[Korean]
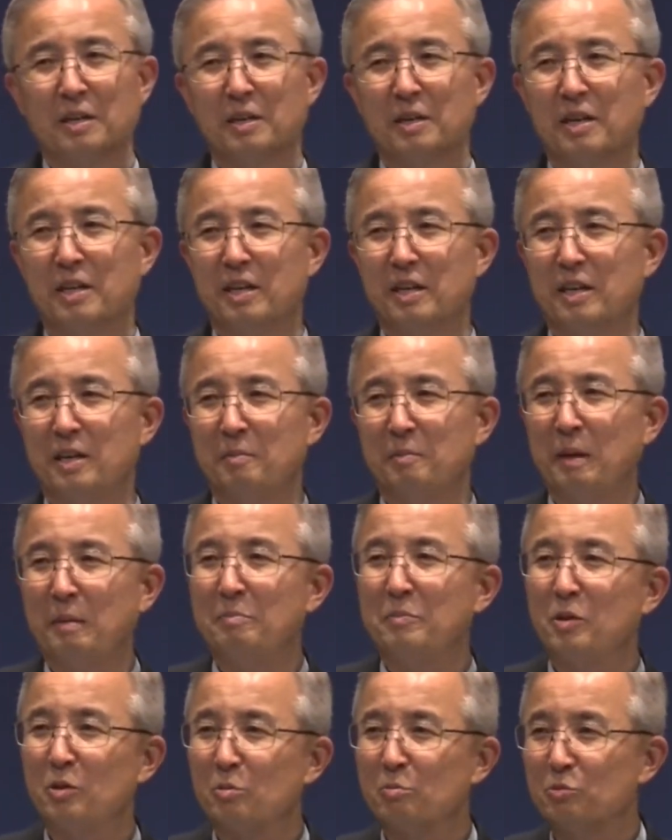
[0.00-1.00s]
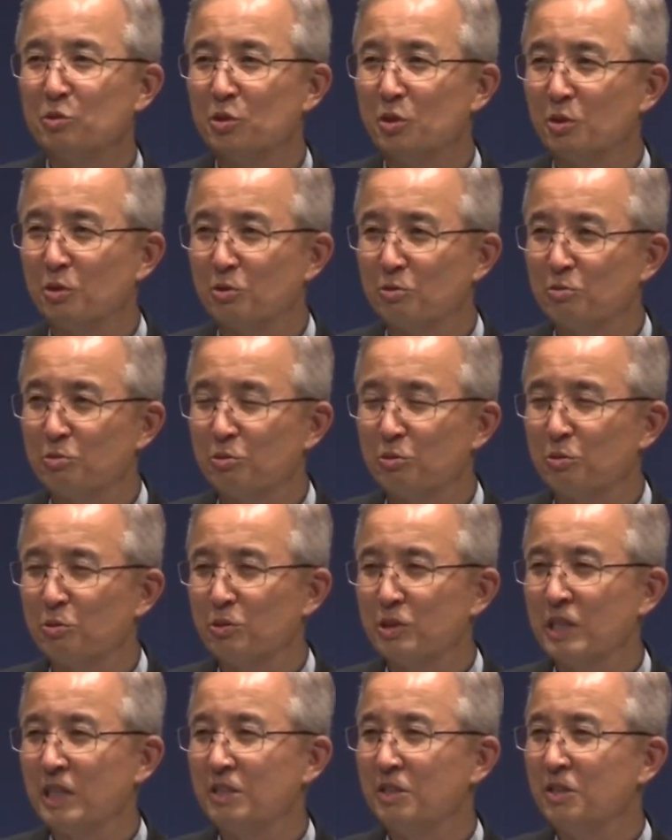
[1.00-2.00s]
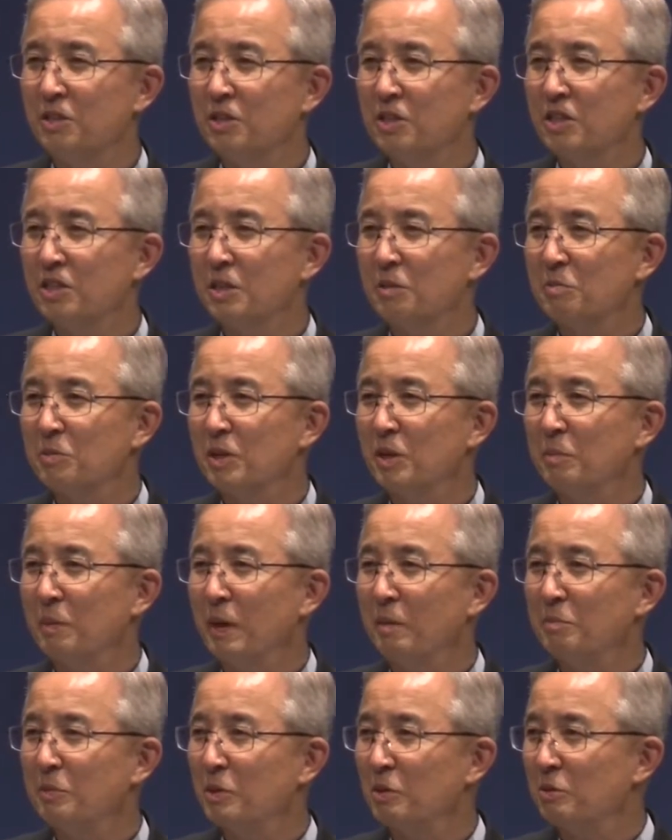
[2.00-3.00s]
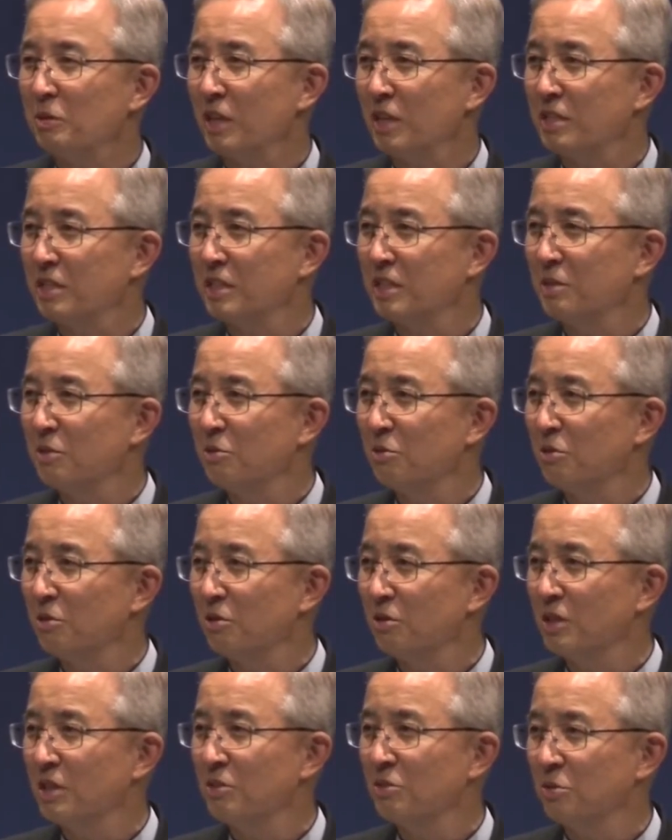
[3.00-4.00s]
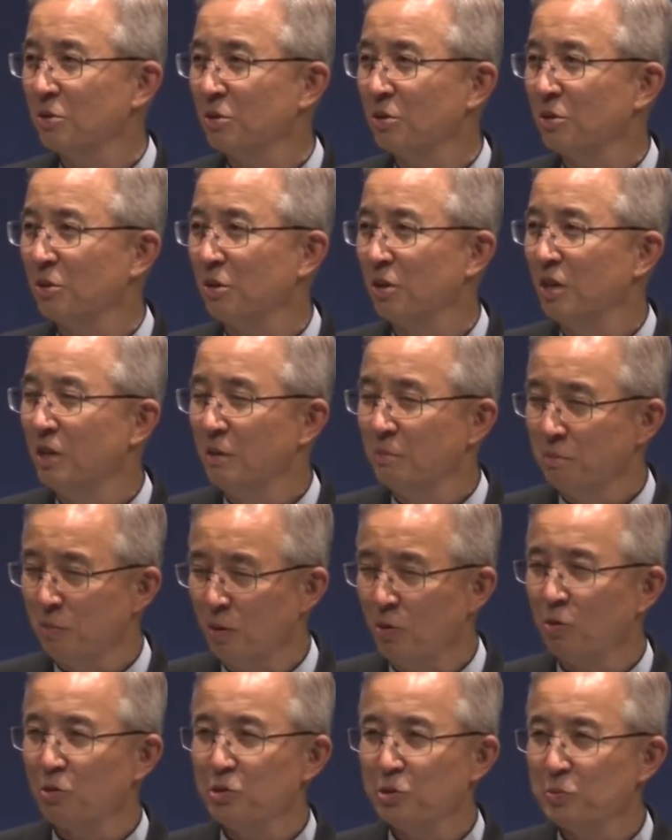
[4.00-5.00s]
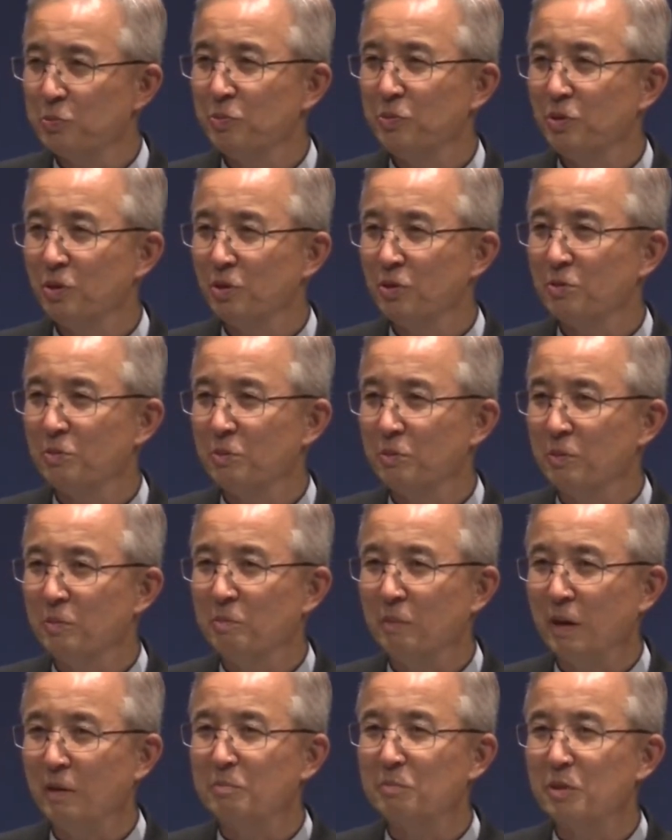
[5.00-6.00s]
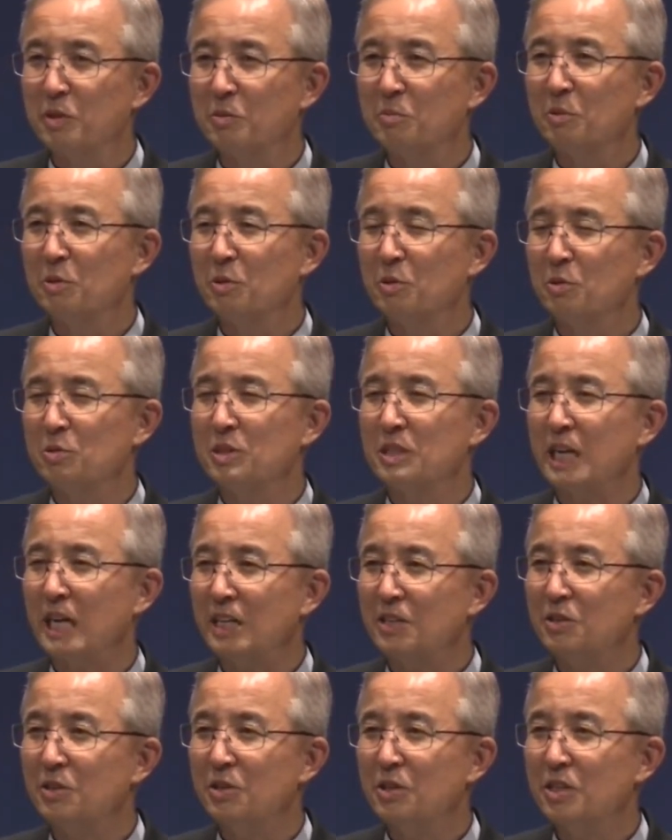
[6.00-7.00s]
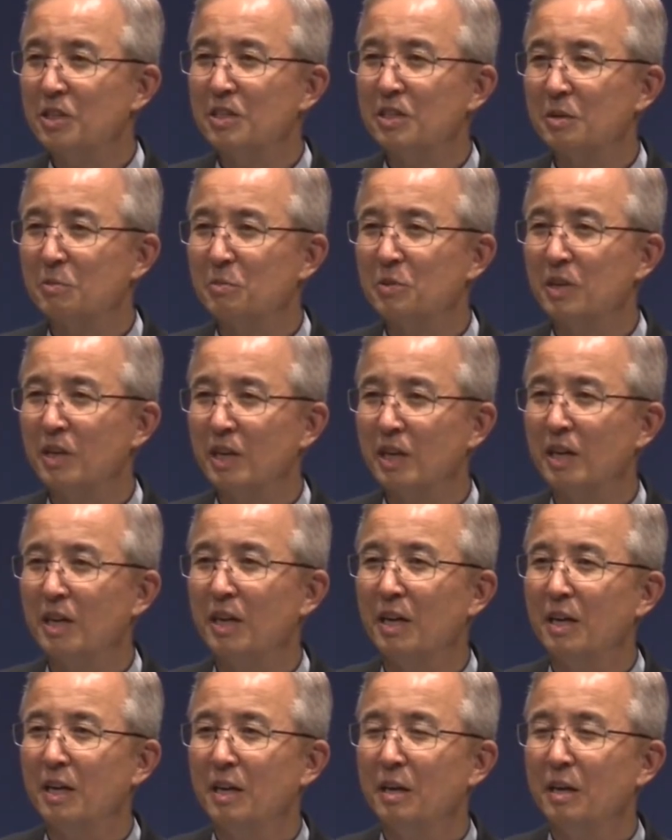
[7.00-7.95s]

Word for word: 예, 마음대로 문 열고 들어오고 자녀이기 때문에 마음대로 냉장고 꺼내서 먹고 싶은 것 마음대로 먹고 자녀이기 때문에